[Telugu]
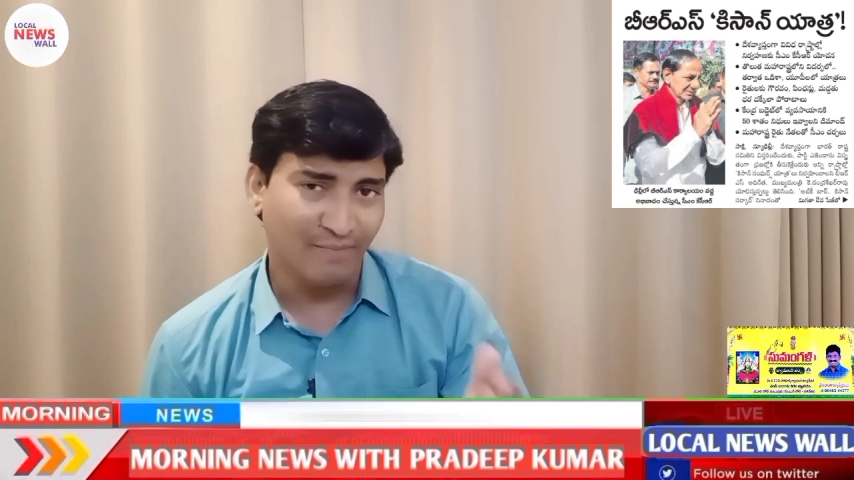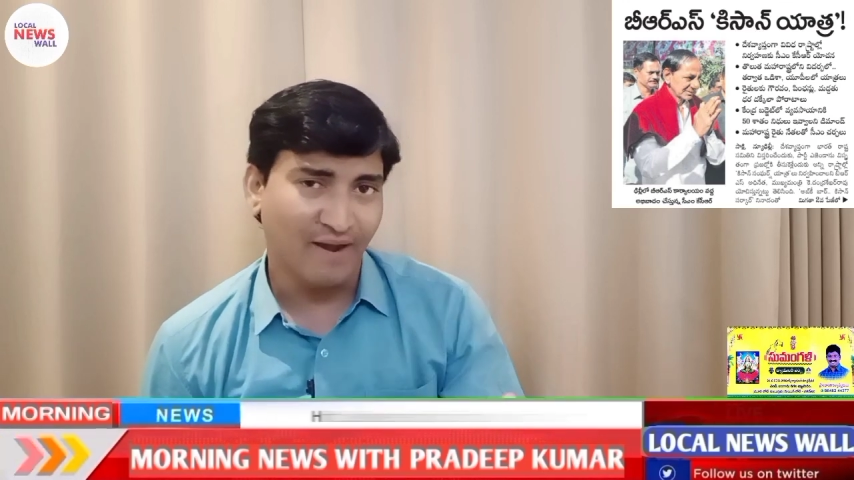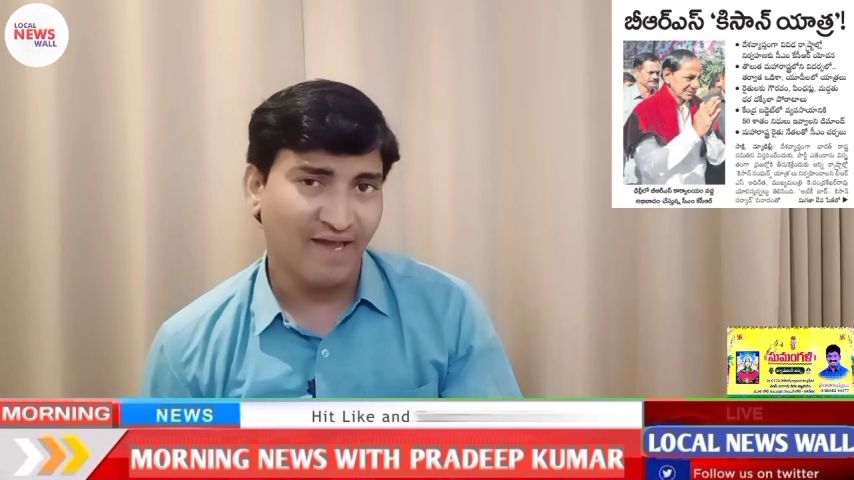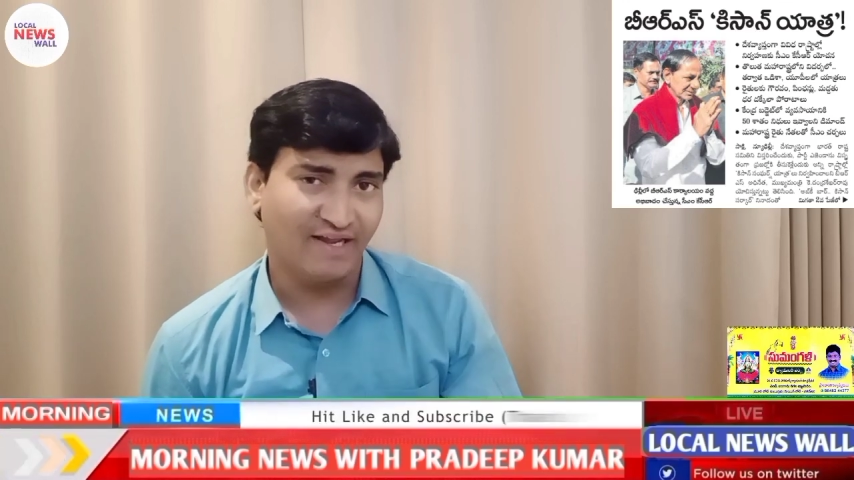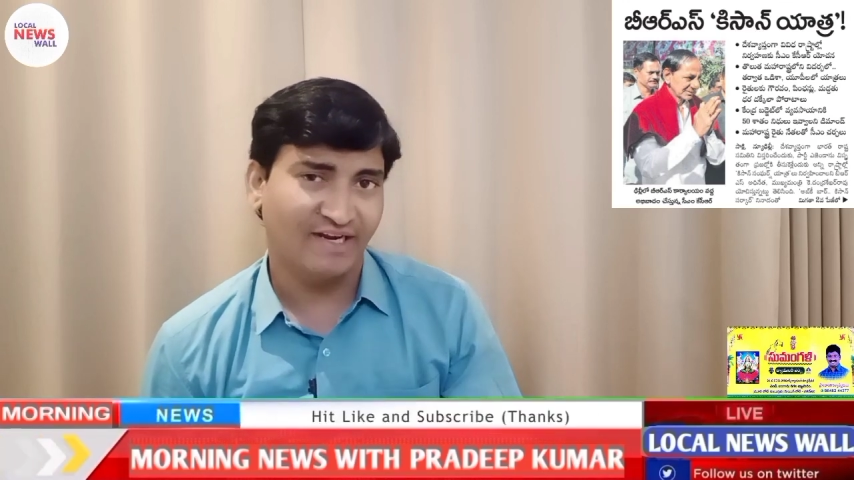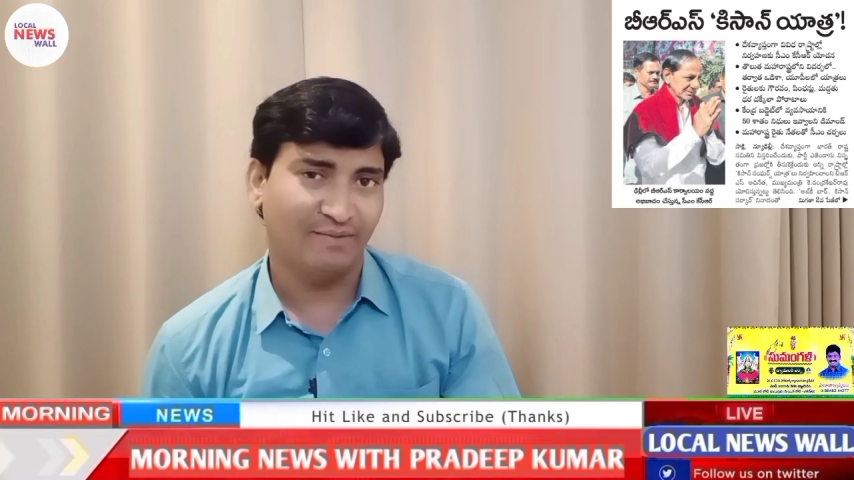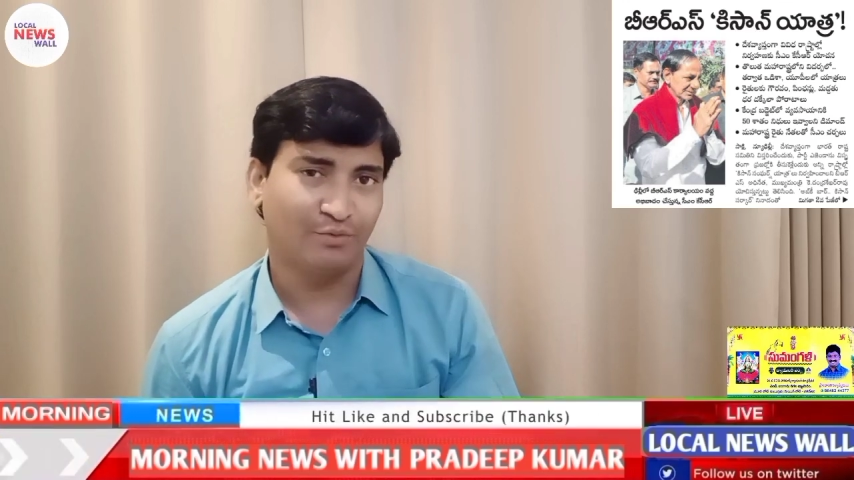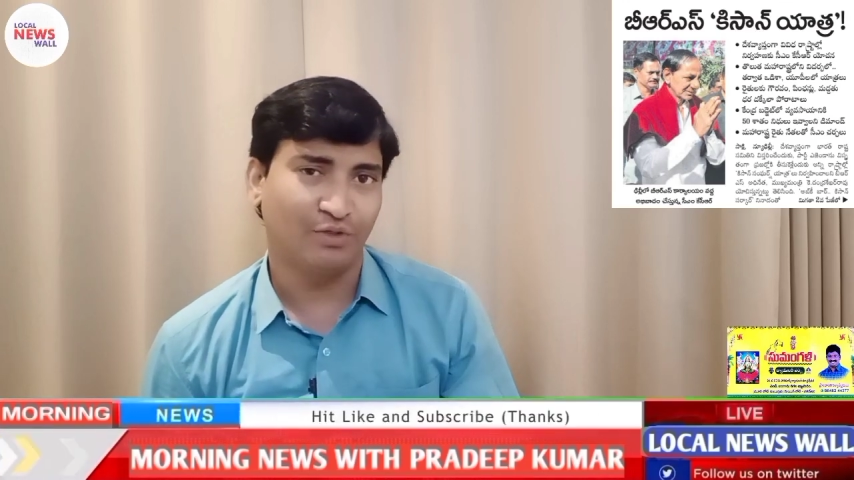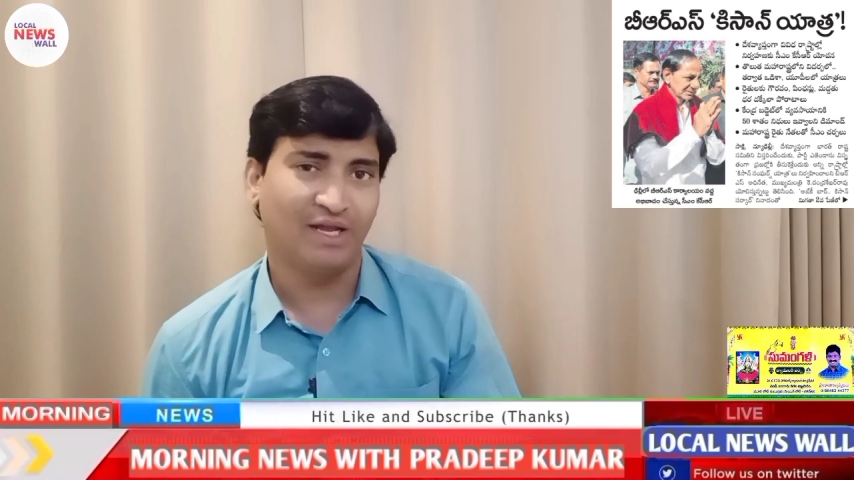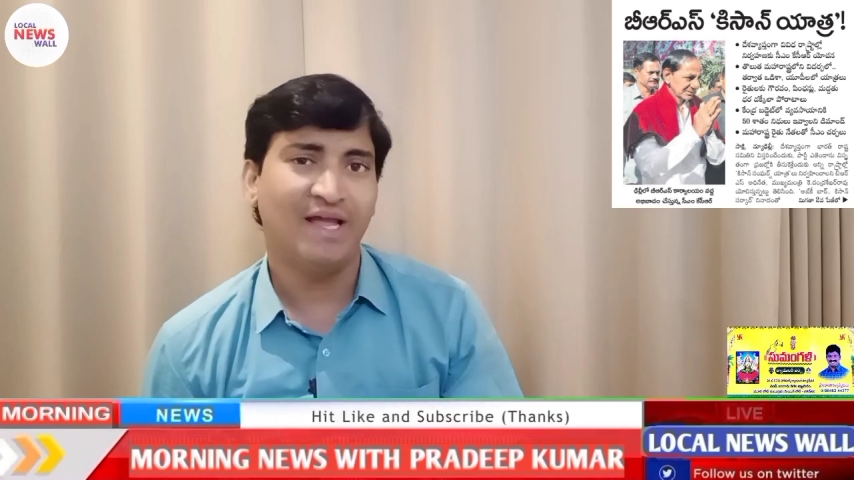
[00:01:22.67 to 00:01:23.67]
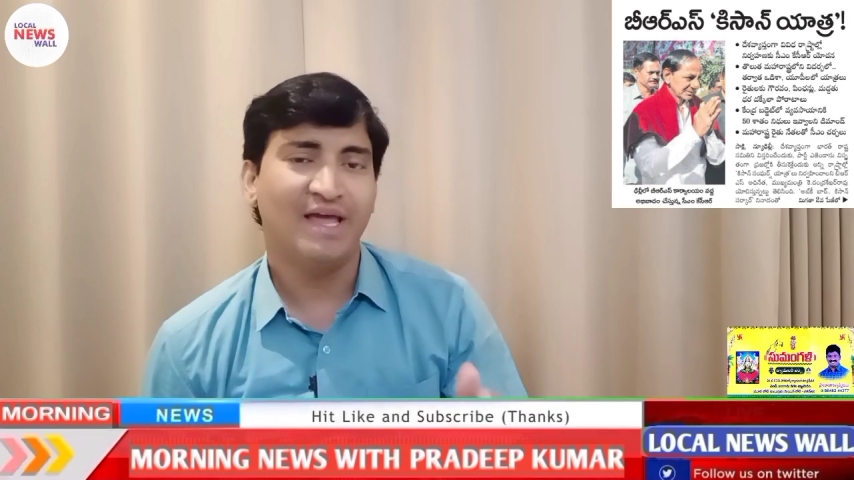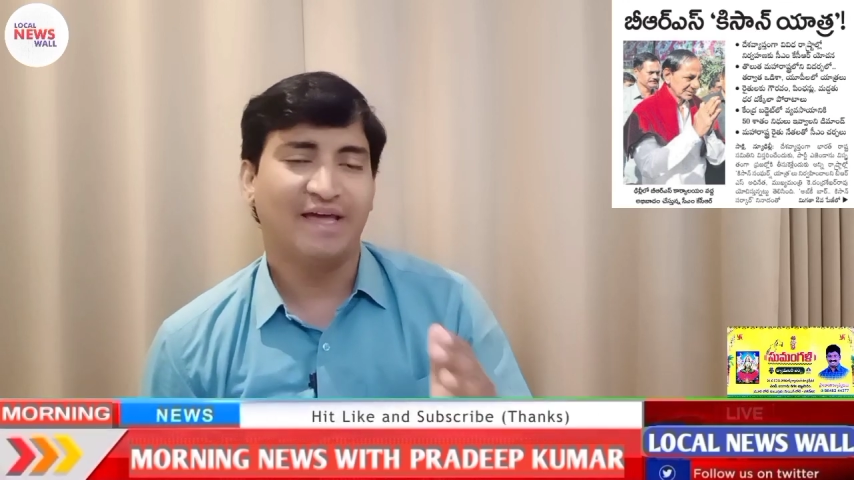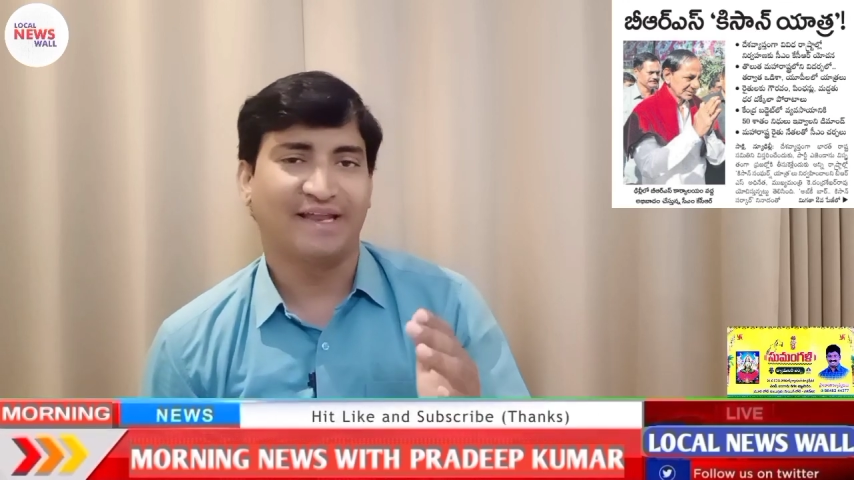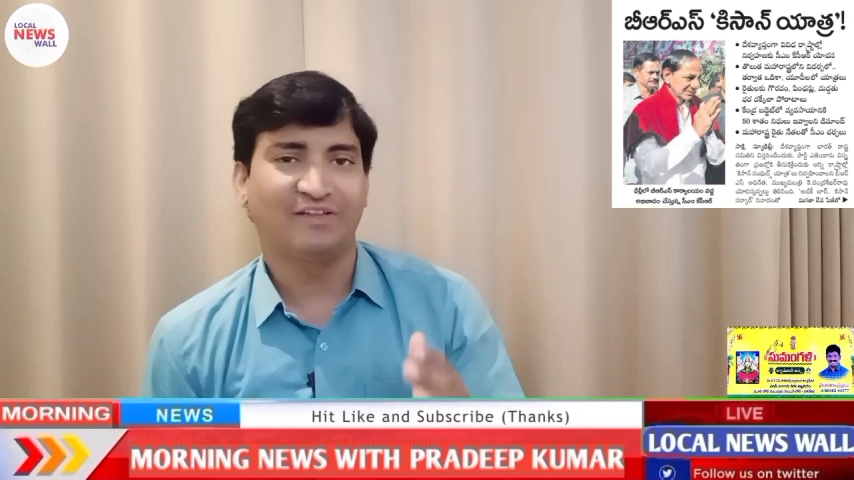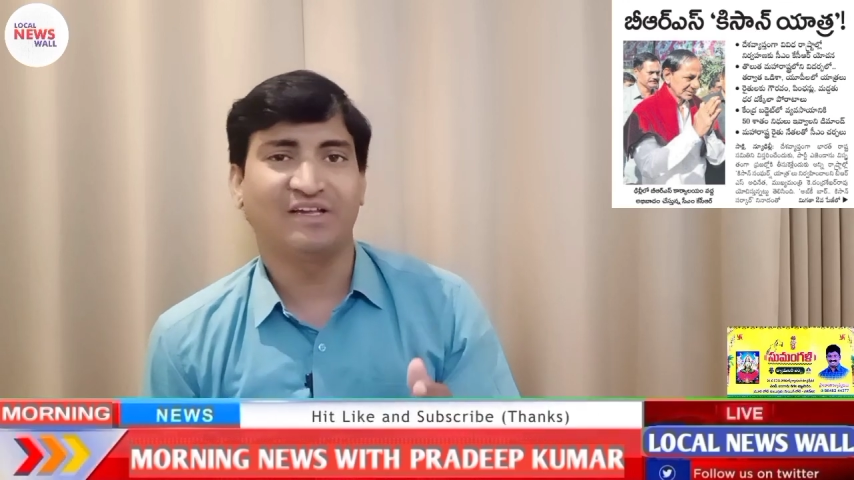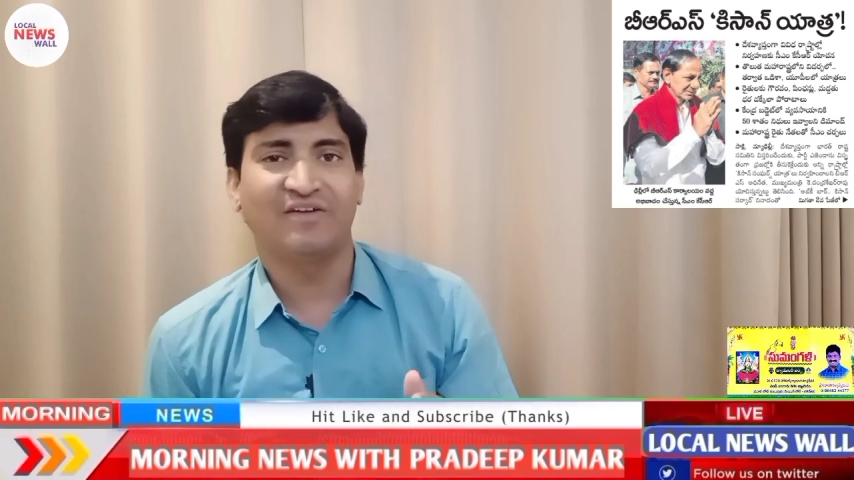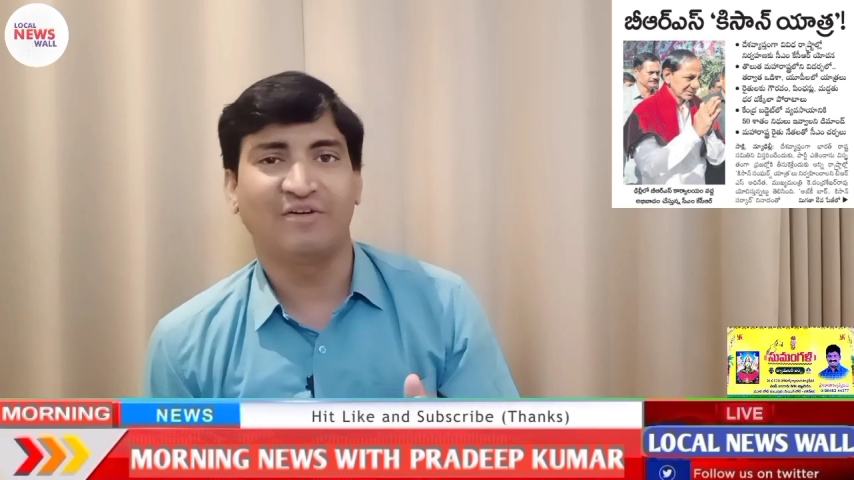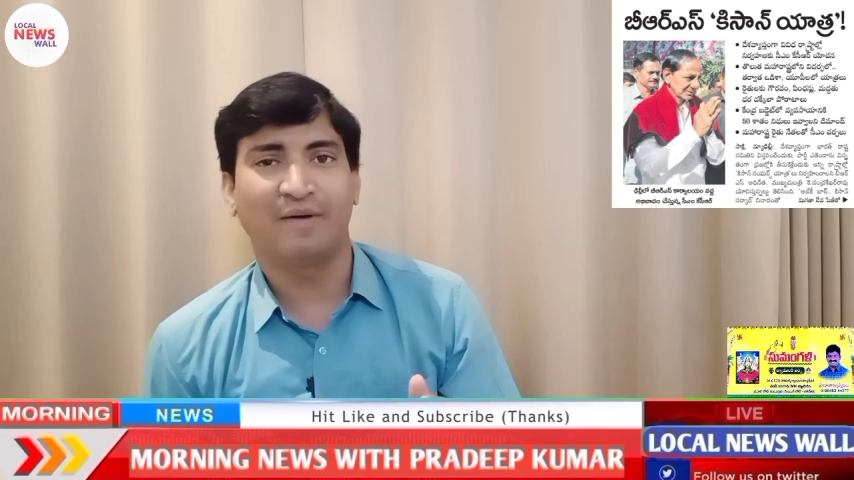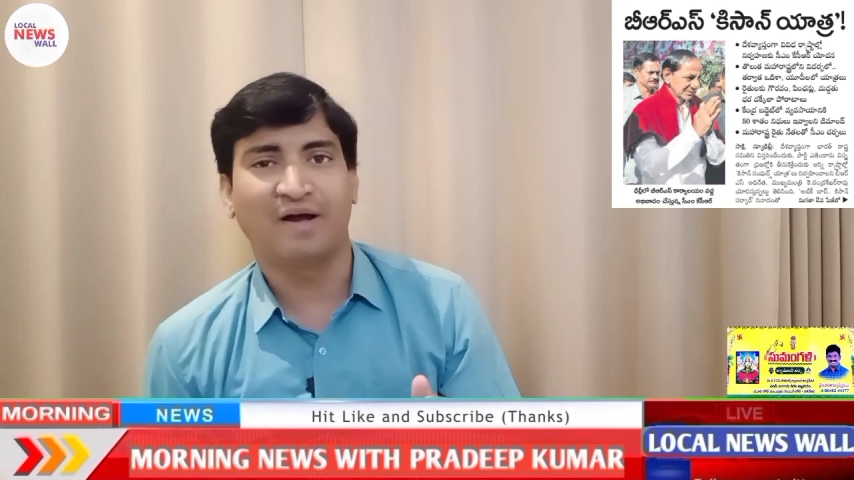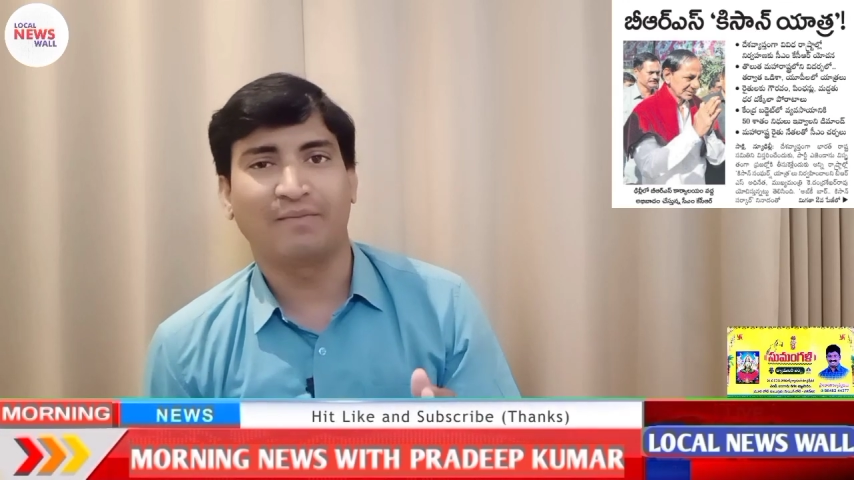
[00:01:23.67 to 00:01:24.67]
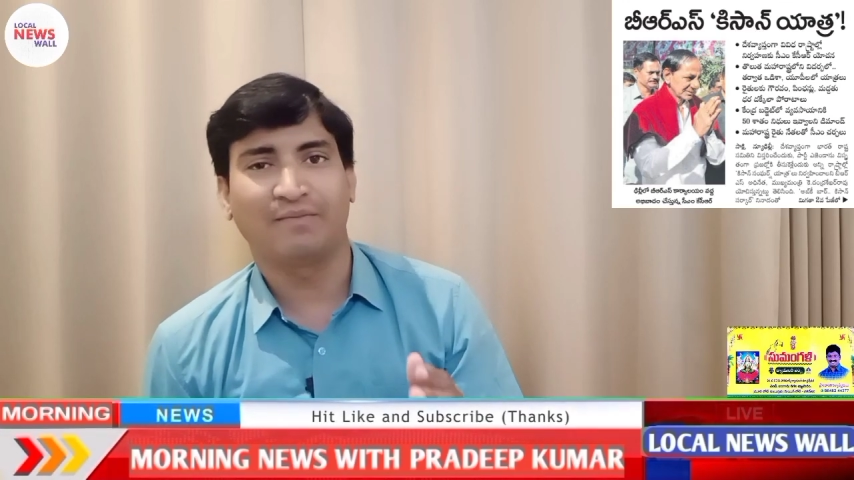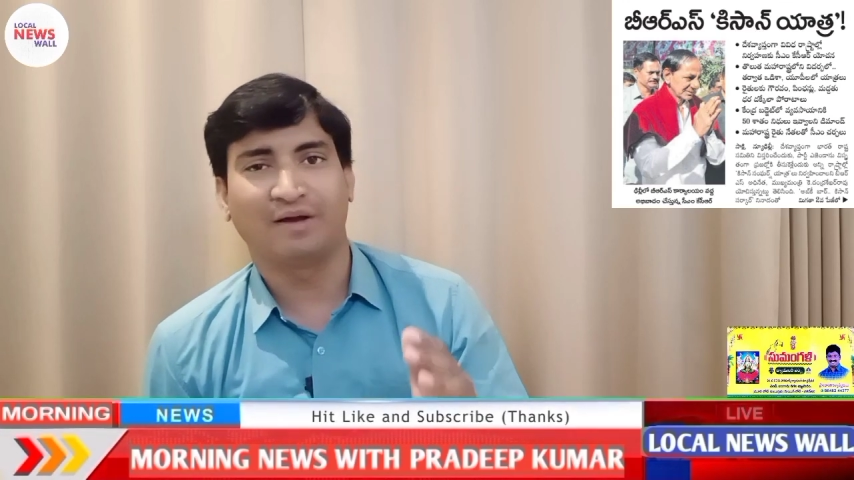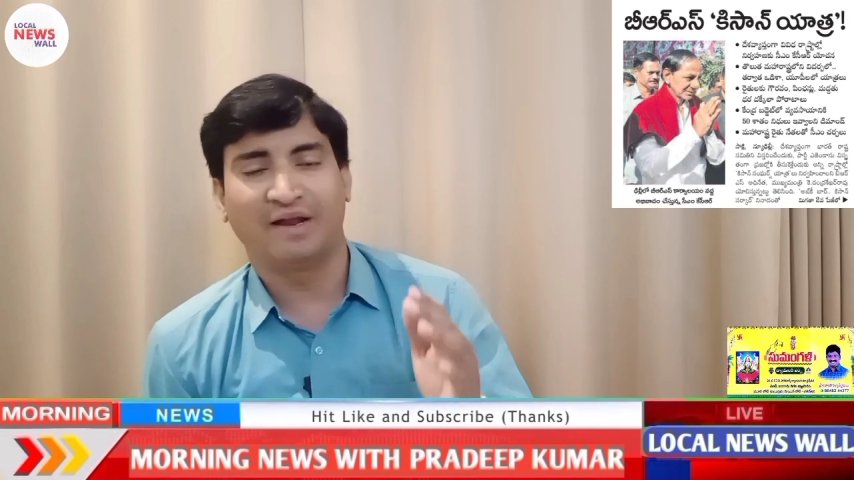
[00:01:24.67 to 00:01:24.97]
విభాగాల కంటే ముందుగా రైతు సంఘం విభాగం